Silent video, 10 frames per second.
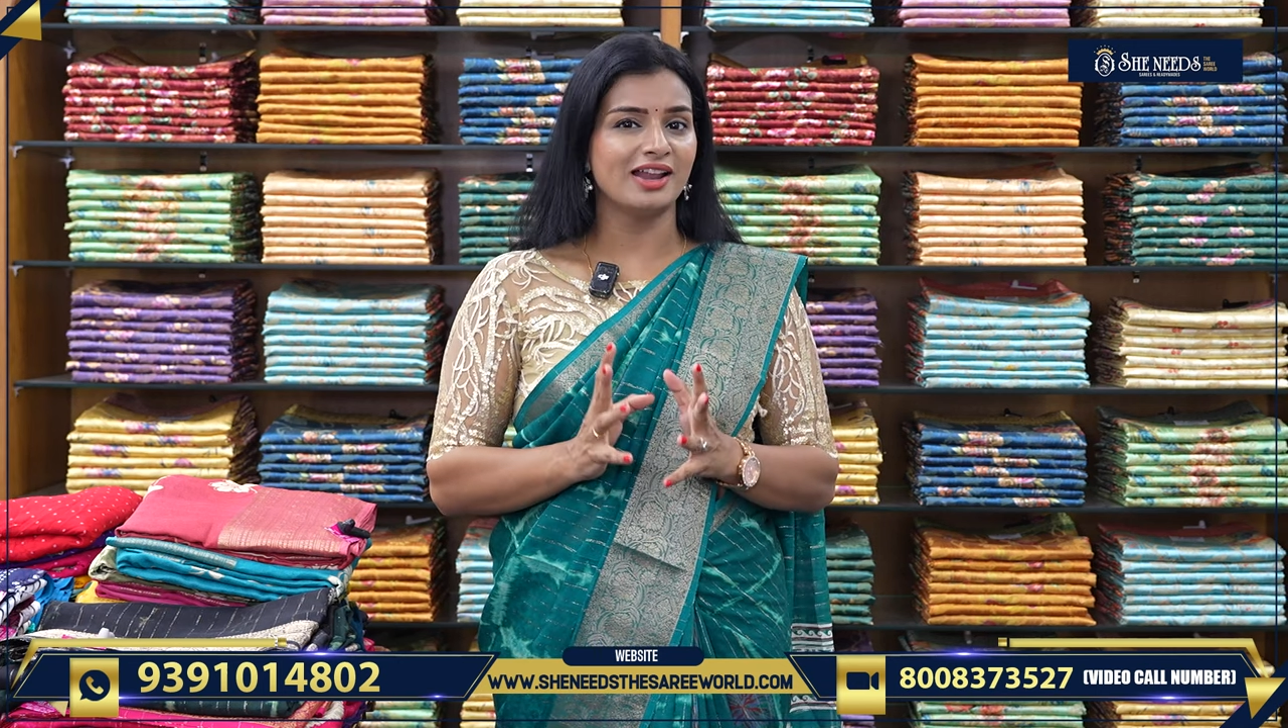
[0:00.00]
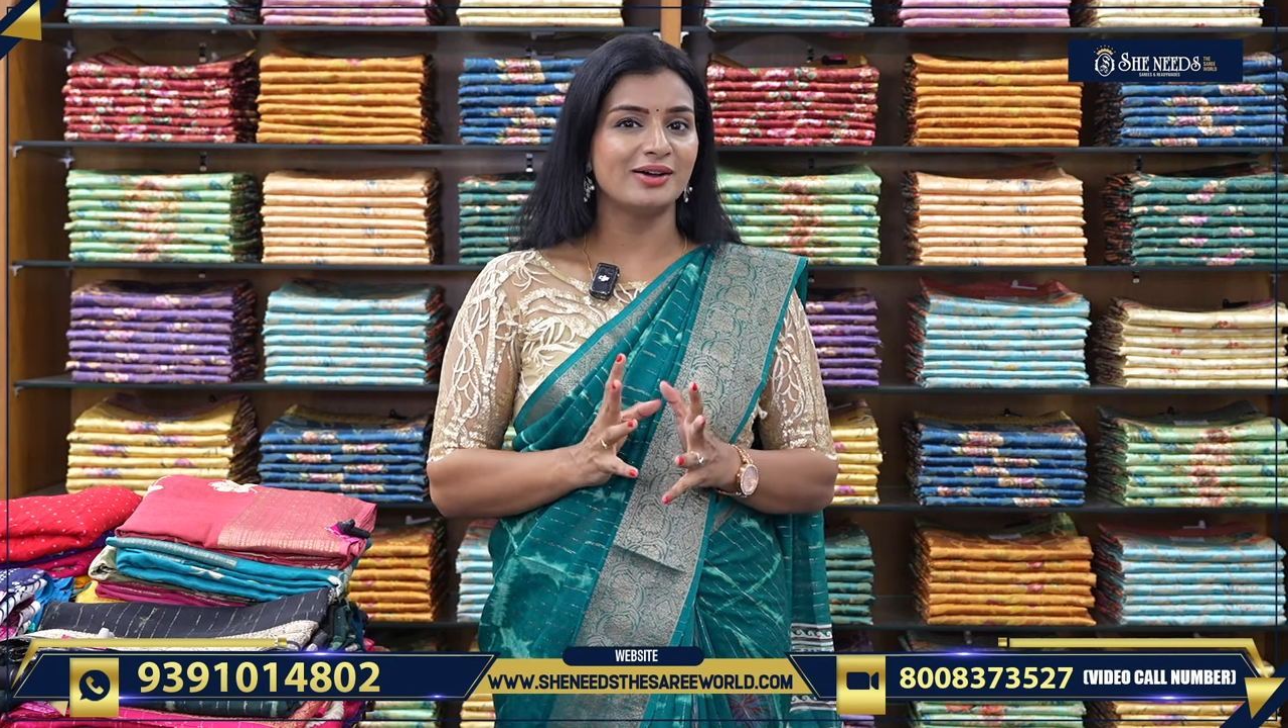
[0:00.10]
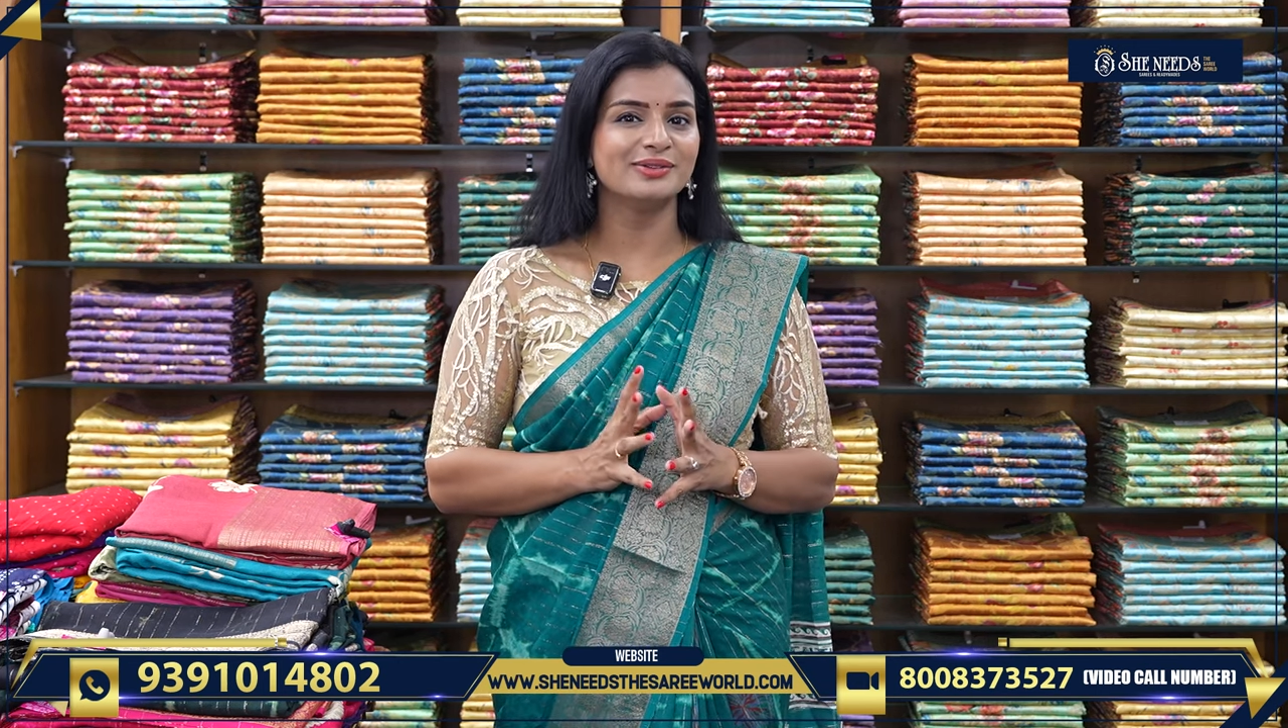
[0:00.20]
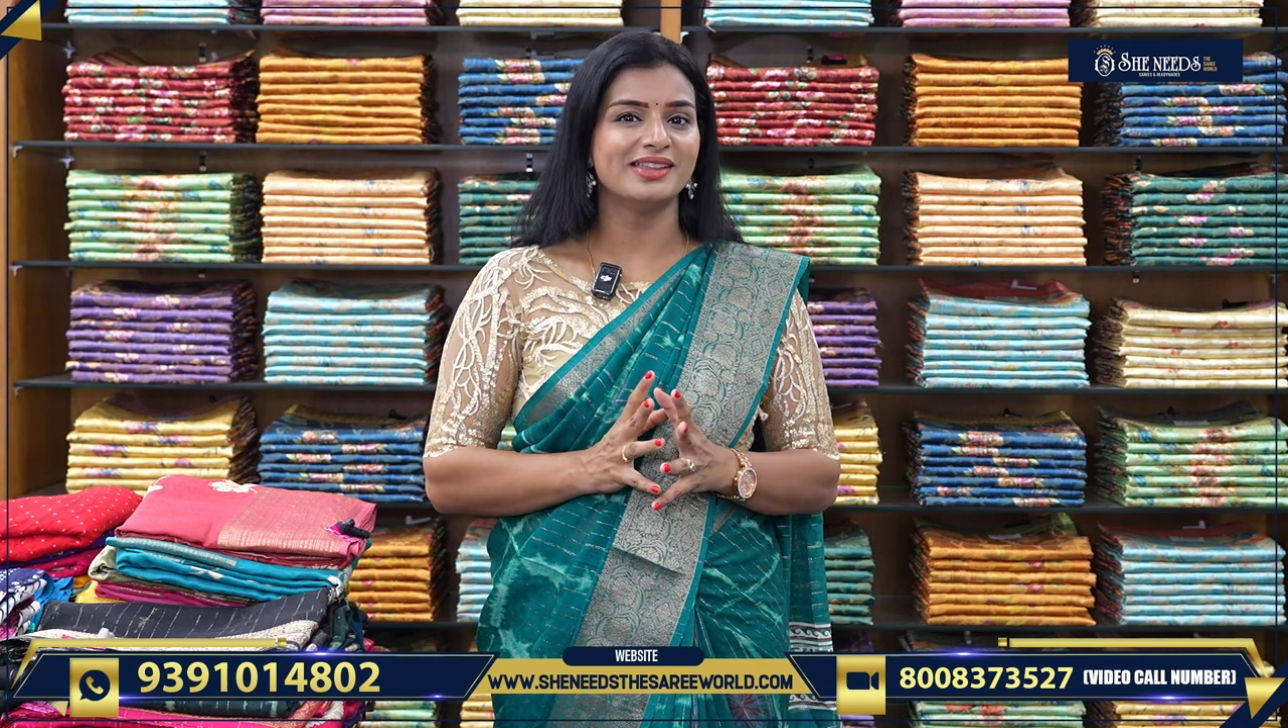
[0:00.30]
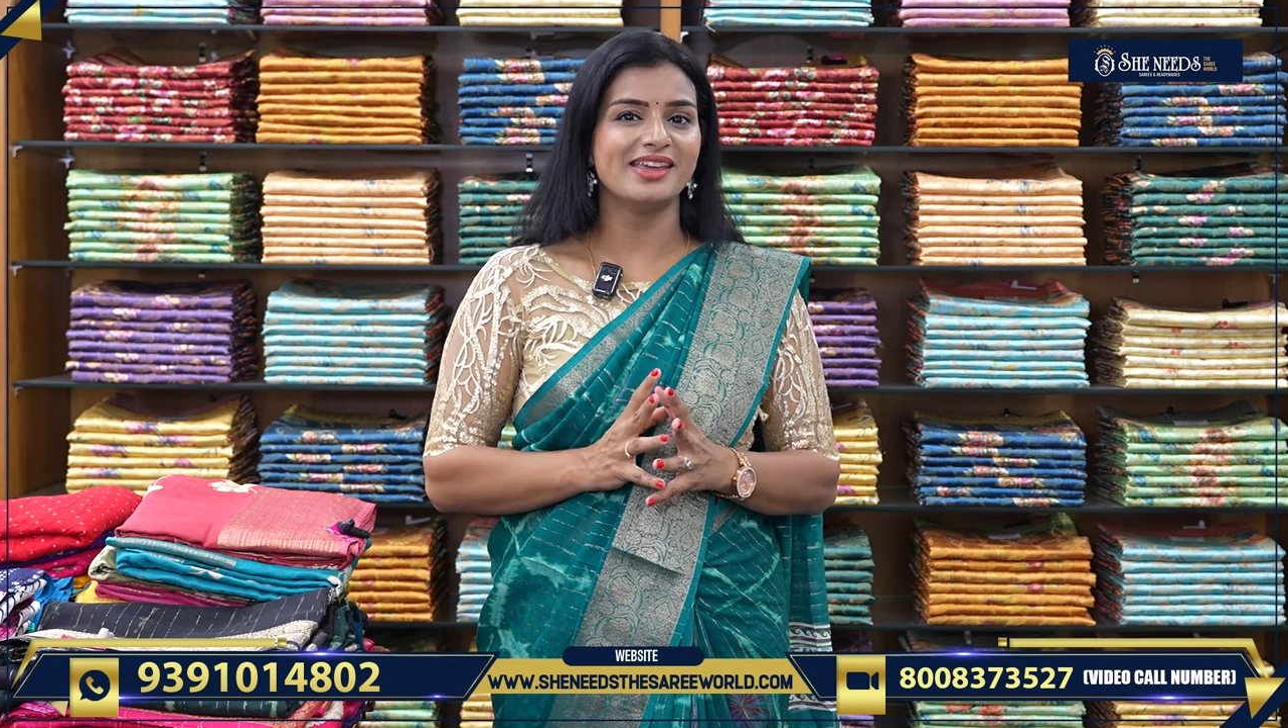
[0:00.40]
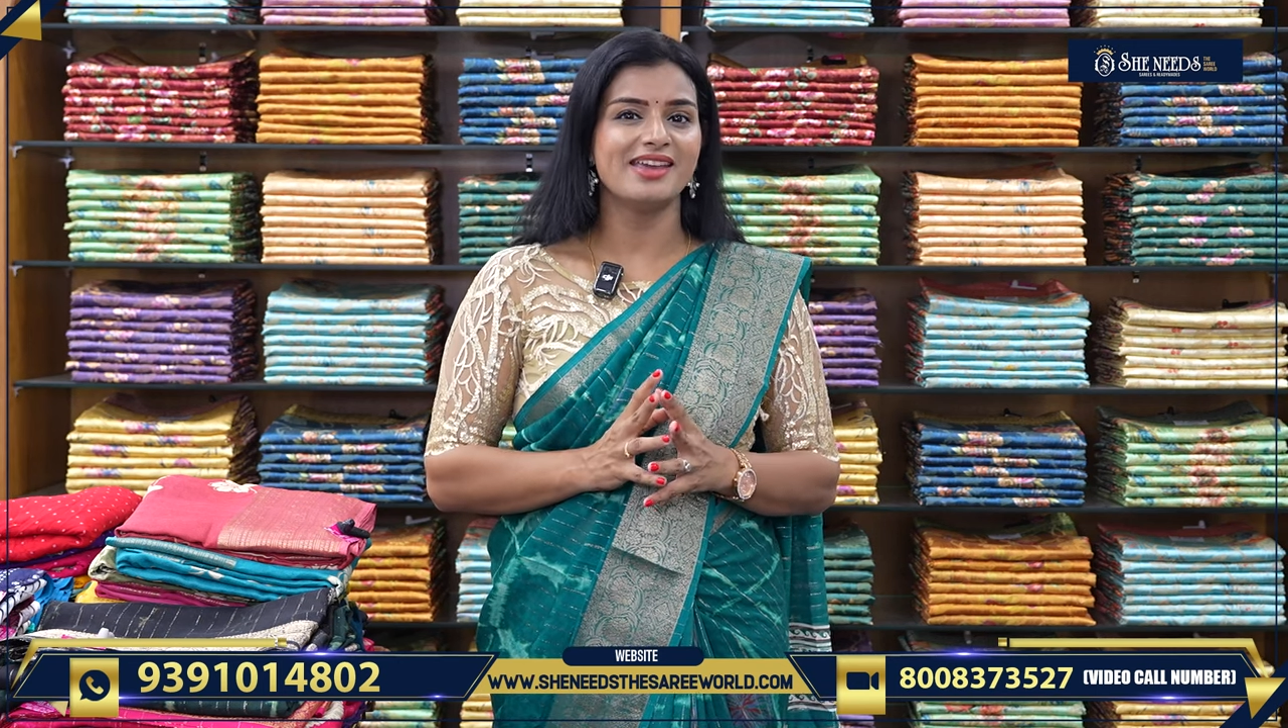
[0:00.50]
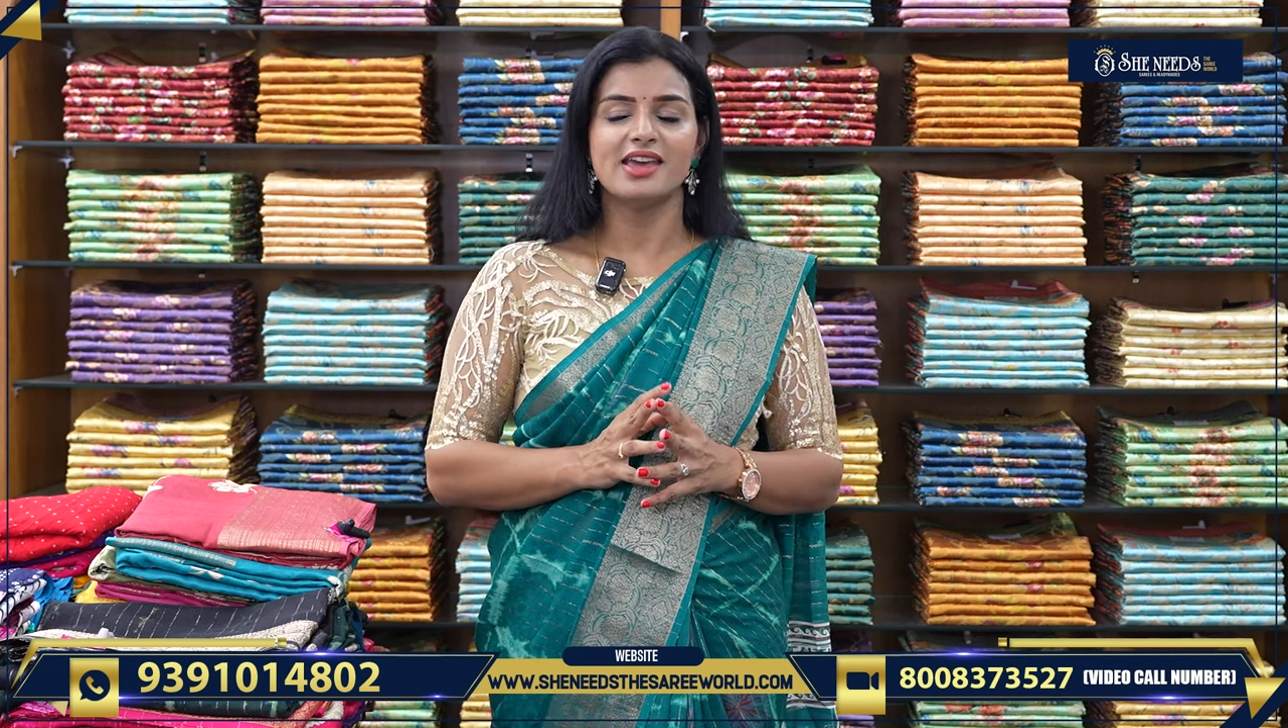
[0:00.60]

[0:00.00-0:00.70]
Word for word: ఎలా ఉంది